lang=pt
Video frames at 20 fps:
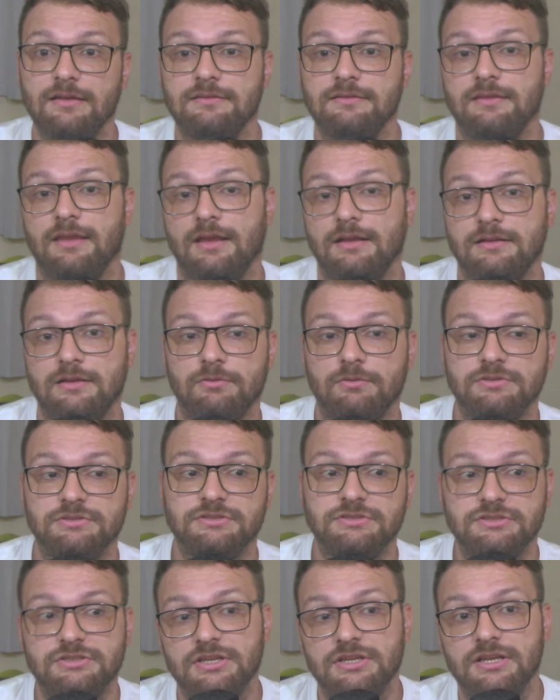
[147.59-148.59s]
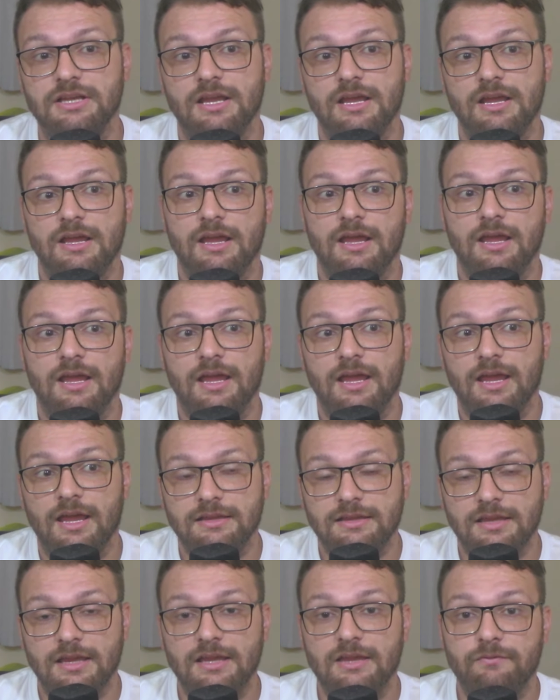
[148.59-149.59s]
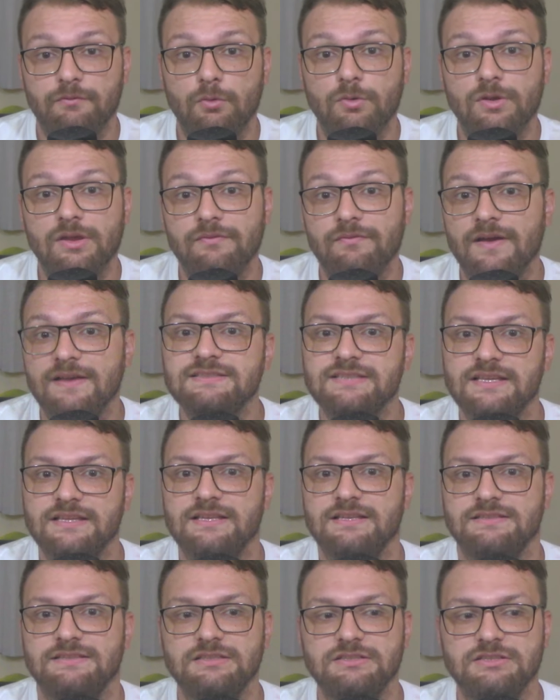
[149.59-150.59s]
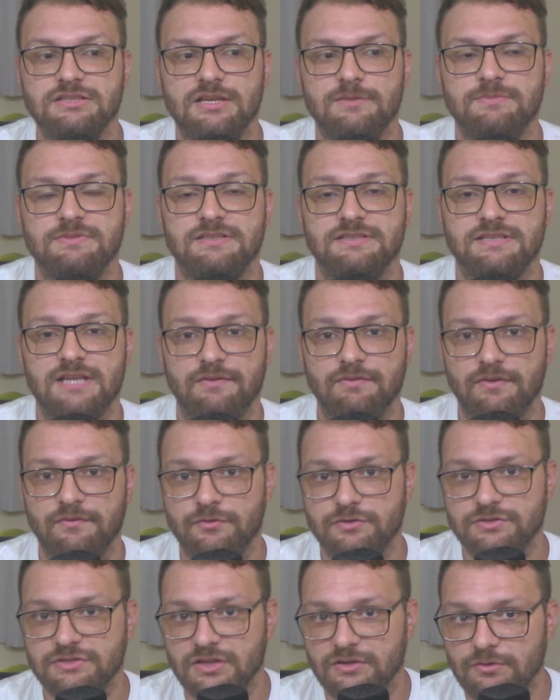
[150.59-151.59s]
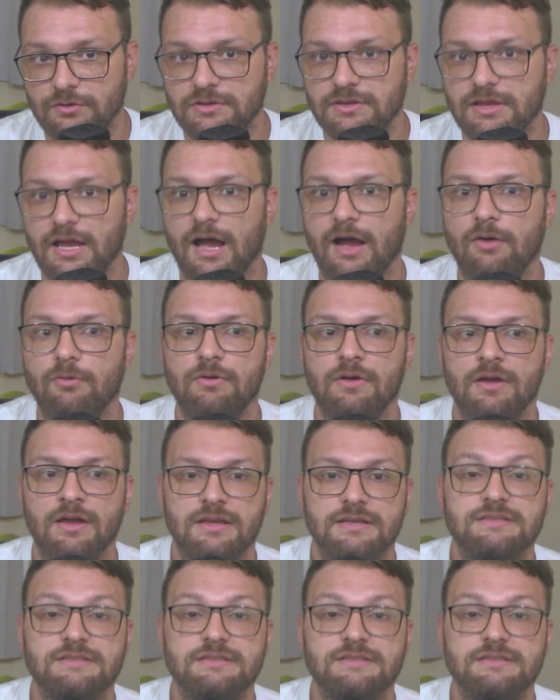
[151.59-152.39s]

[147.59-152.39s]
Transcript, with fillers: Né? Então a gente é, tem que ver o que vai ser desse time, se já vem força total,